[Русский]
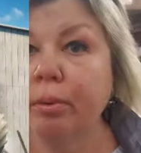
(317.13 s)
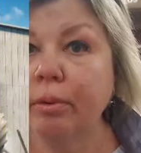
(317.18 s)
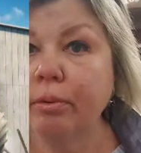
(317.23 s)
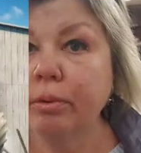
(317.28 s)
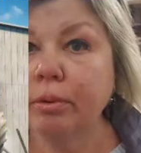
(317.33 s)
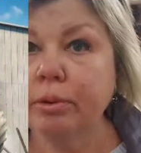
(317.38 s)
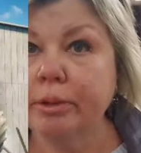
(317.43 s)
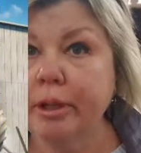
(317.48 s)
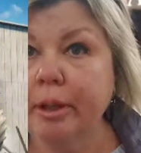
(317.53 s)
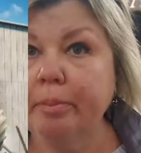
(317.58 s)

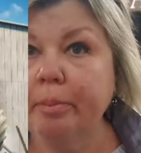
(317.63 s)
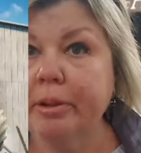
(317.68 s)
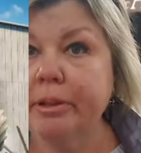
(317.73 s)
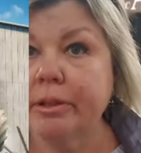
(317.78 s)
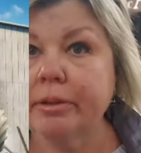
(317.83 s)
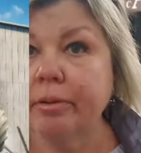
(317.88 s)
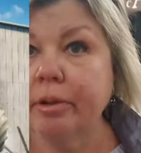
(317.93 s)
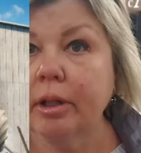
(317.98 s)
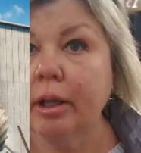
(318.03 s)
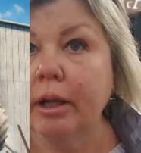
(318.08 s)
поводу
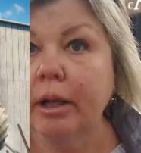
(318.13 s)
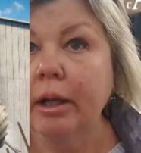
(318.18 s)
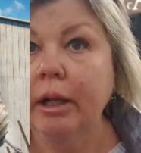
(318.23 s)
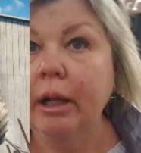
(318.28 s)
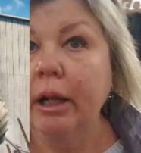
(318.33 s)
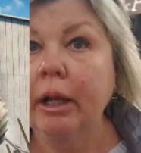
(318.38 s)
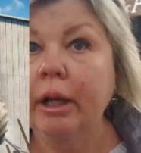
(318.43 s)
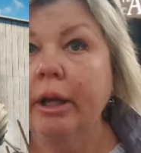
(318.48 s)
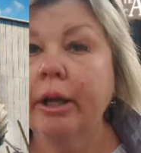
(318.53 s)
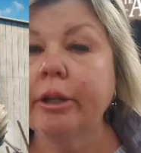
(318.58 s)
записывала.
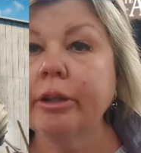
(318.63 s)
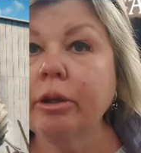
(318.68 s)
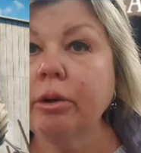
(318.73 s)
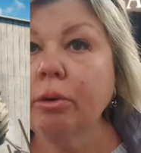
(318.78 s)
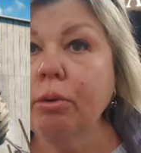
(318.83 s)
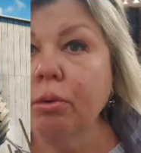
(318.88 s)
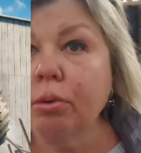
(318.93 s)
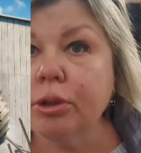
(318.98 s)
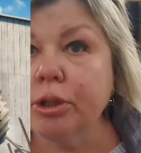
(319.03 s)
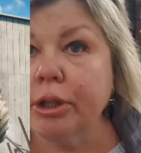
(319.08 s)
Это
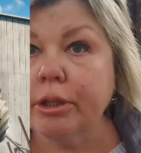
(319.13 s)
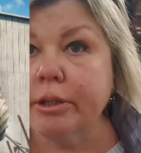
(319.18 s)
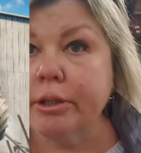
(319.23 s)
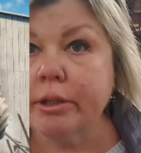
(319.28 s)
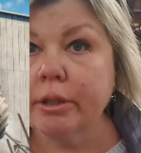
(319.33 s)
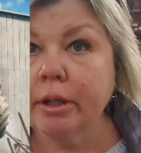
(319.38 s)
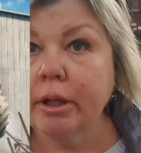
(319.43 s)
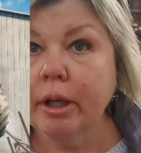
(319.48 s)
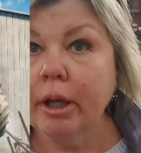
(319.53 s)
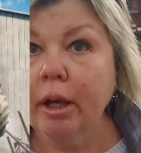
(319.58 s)

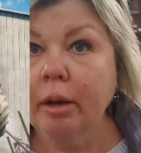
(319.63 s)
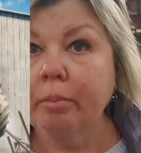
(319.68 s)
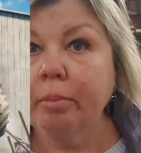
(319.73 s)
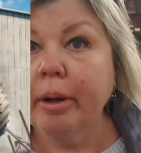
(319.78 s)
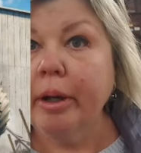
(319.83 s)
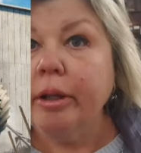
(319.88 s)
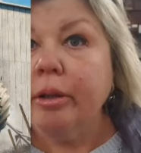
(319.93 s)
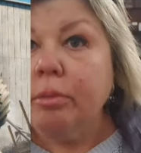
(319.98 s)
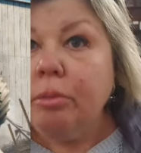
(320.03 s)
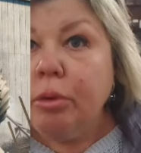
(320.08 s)
ужас.
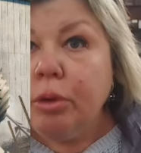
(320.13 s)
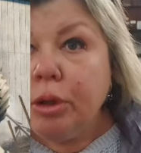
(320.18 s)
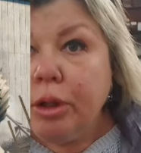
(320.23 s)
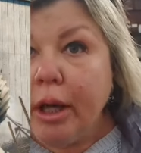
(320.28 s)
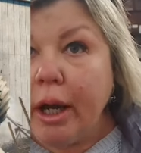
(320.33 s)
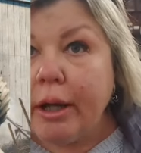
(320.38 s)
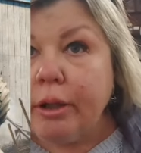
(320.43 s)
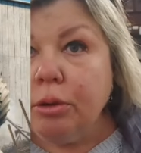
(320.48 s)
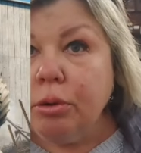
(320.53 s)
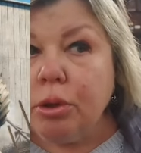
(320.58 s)
Поэтому,
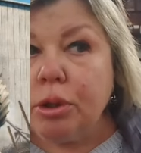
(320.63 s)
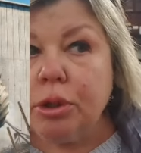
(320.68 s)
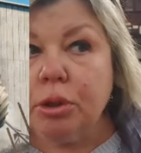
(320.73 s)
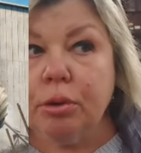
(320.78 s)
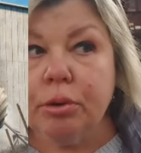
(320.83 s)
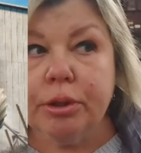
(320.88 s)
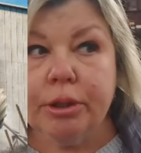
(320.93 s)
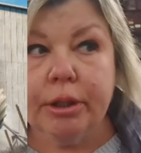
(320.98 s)
да, то, что